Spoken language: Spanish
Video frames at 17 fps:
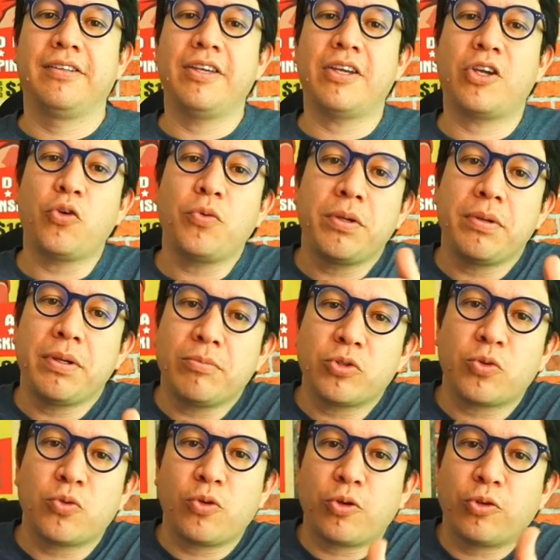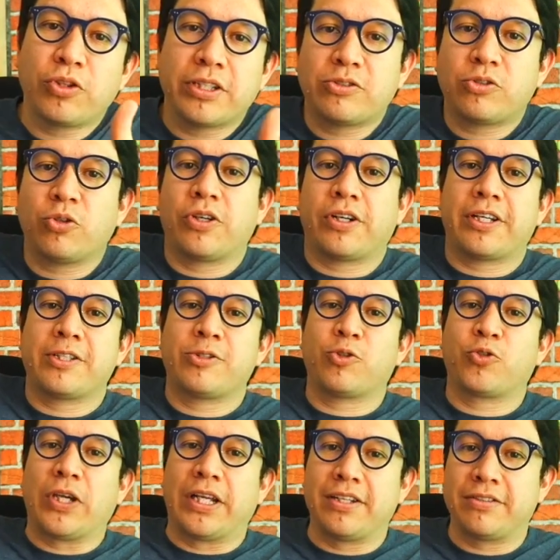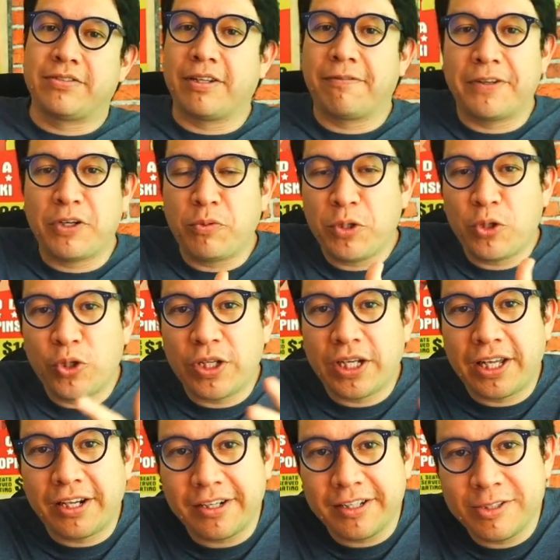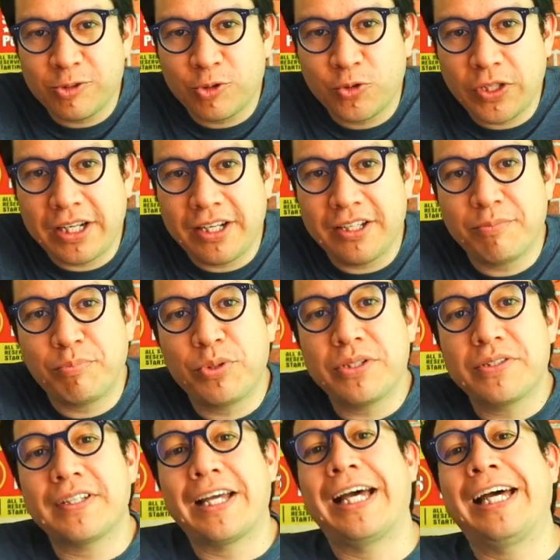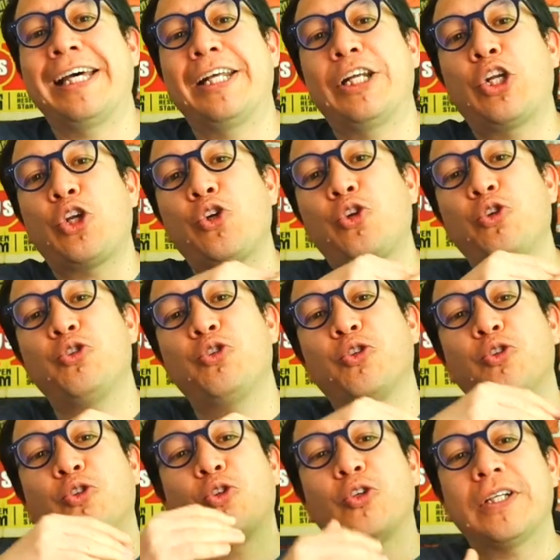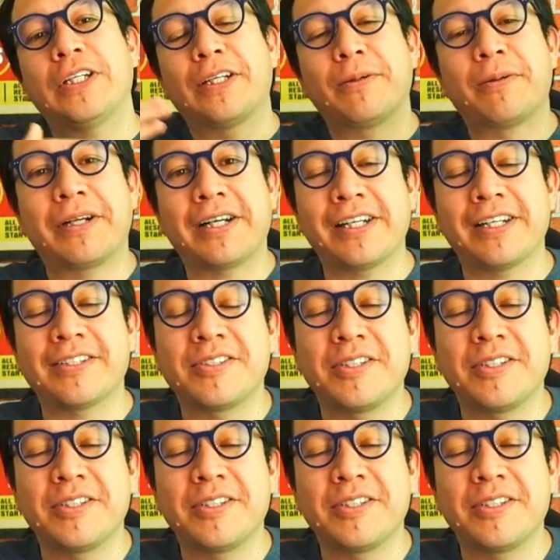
es que hoy vivimos en un contexto de redes sociales. El fenómeno de las redes sociales pues ha roto todas las barreras y